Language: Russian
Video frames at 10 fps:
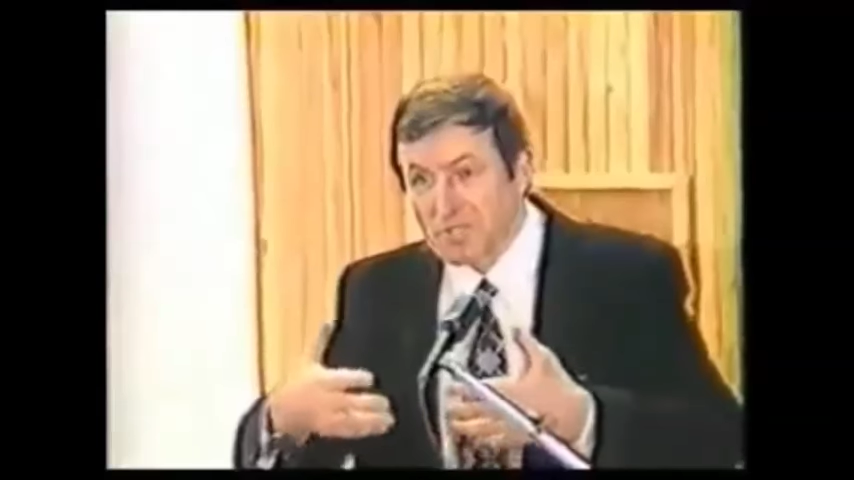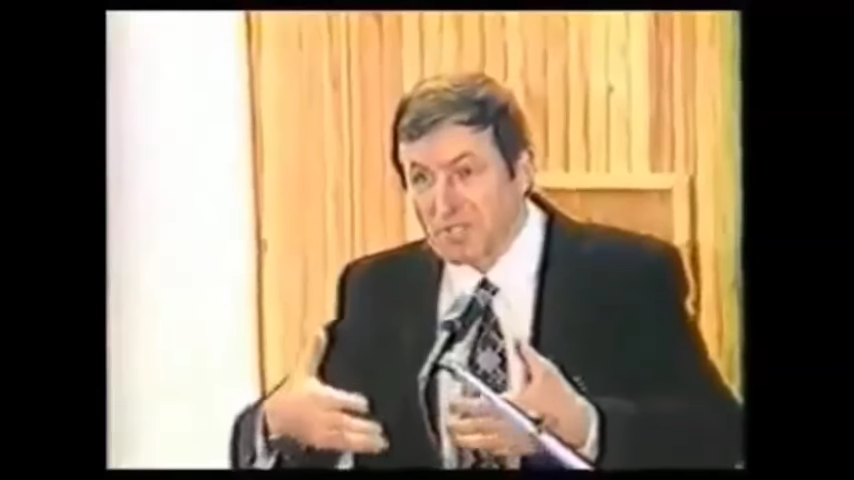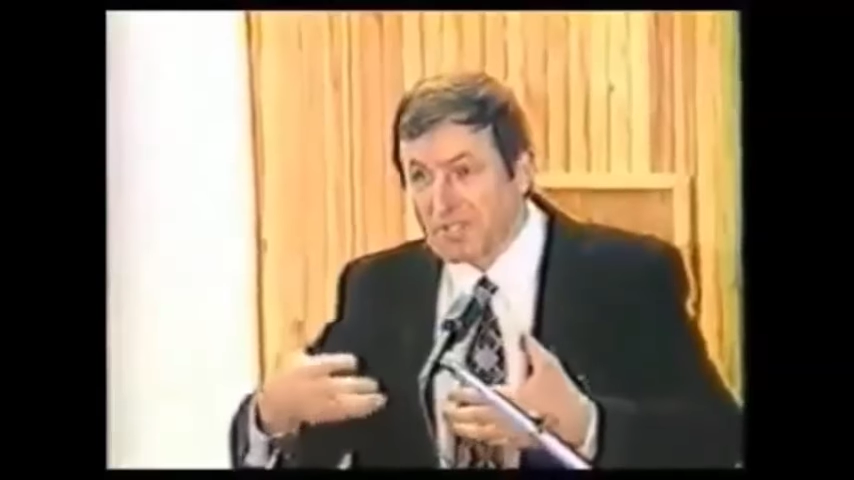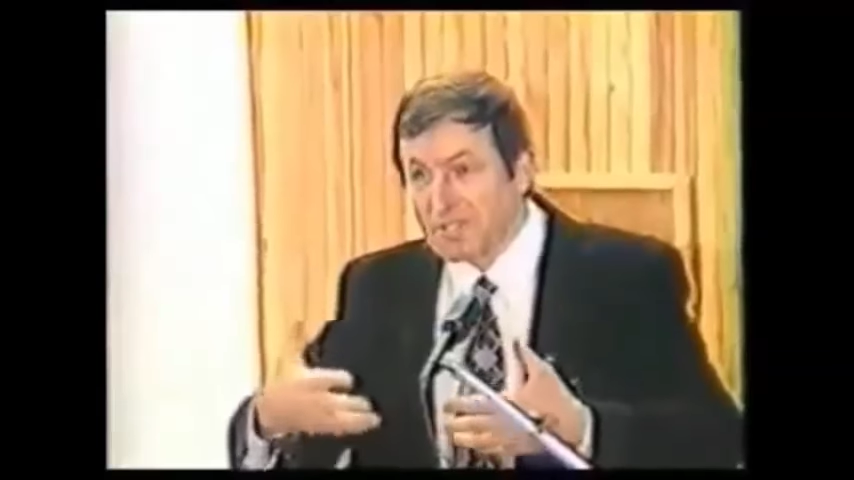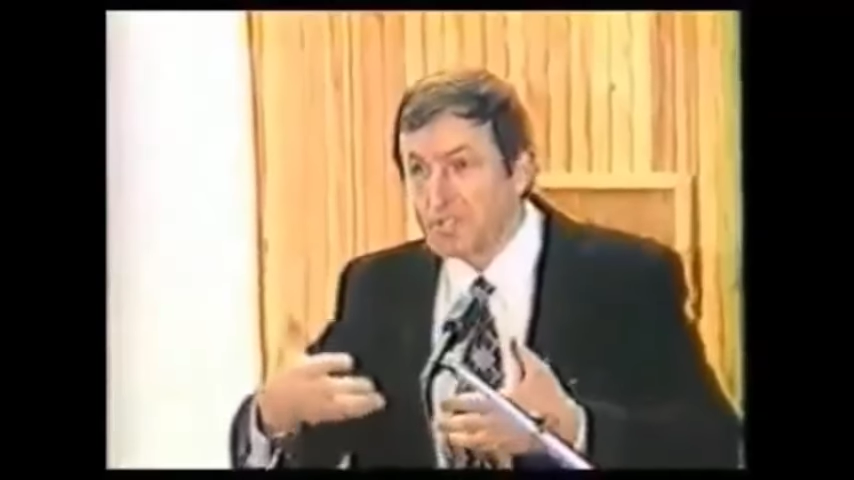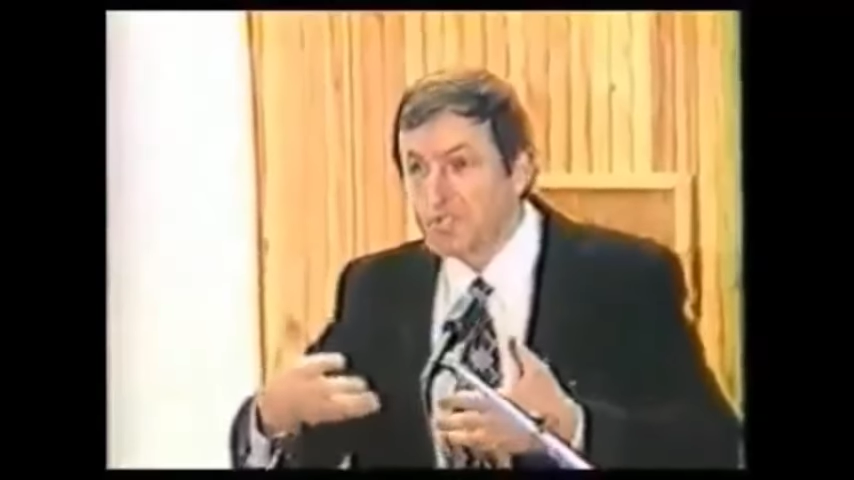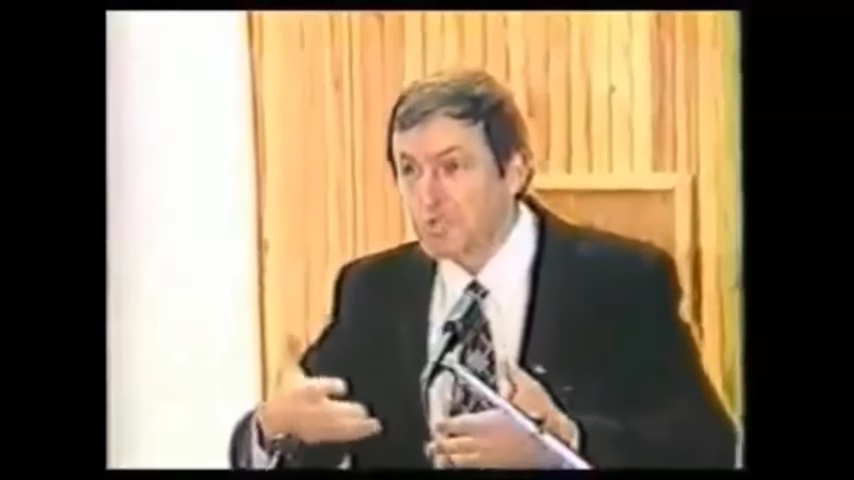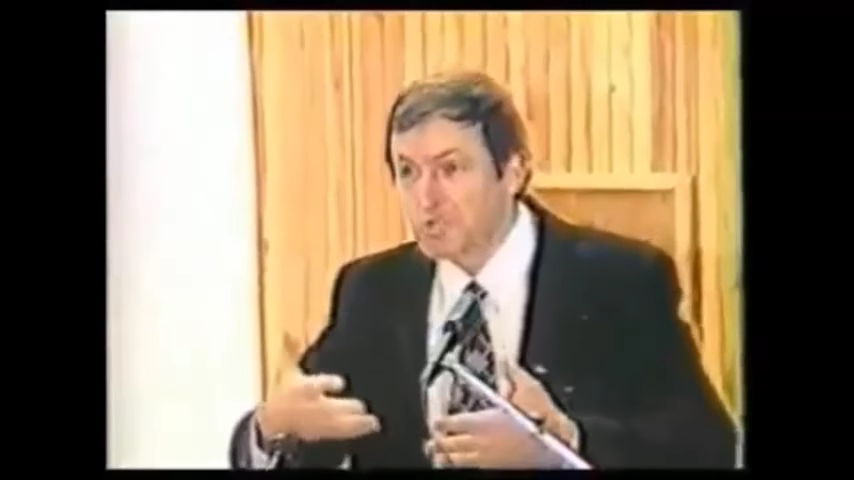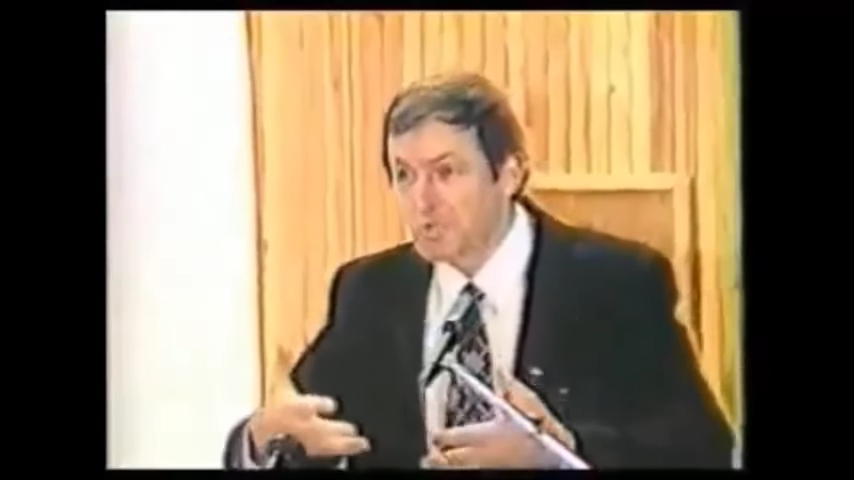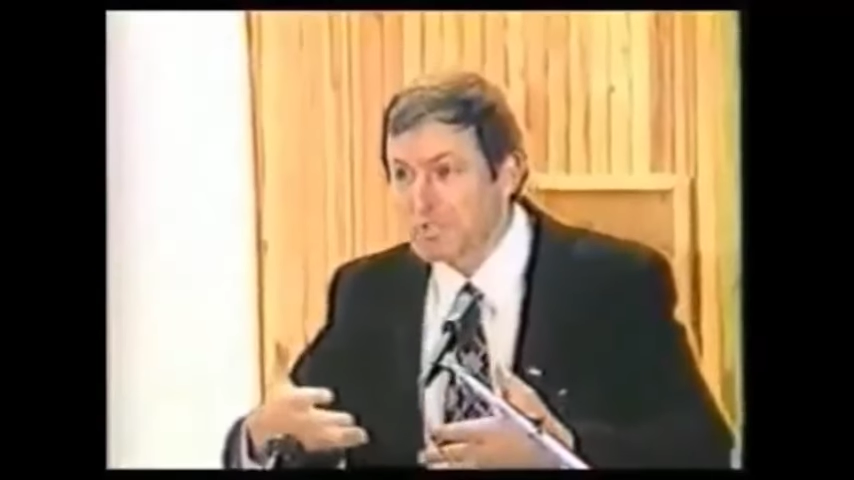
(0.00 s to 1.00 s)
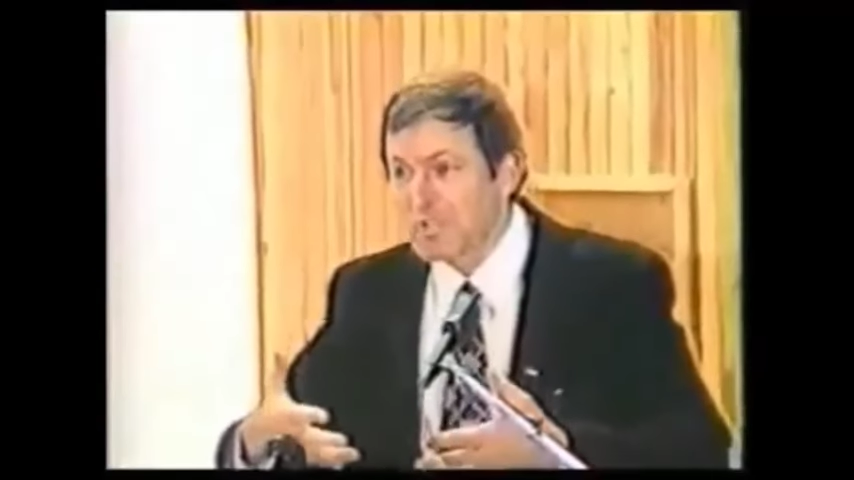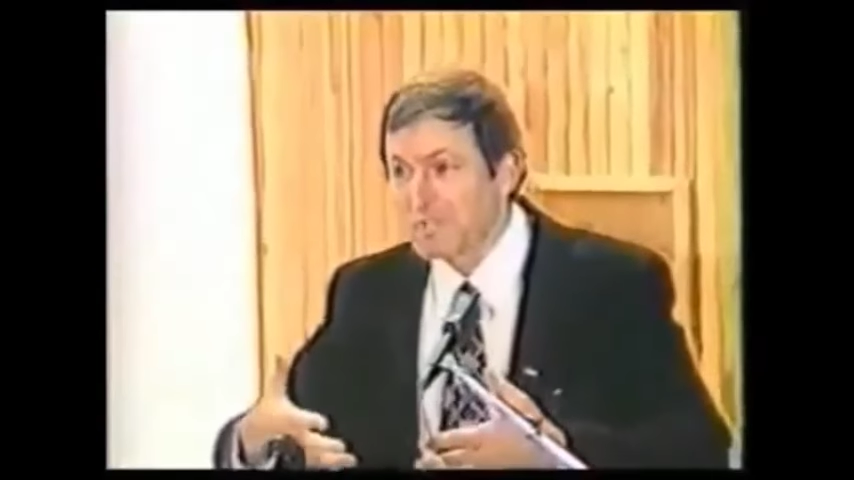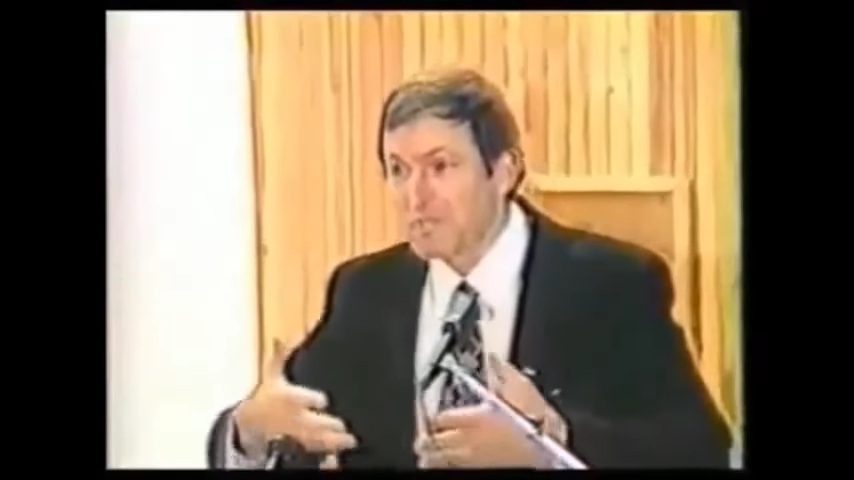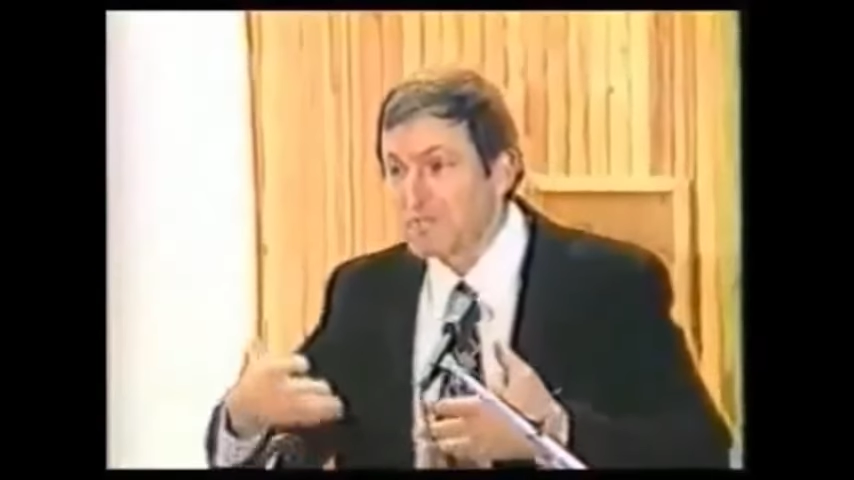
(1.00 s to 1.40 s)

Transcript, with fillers: чтобы мы еще что-то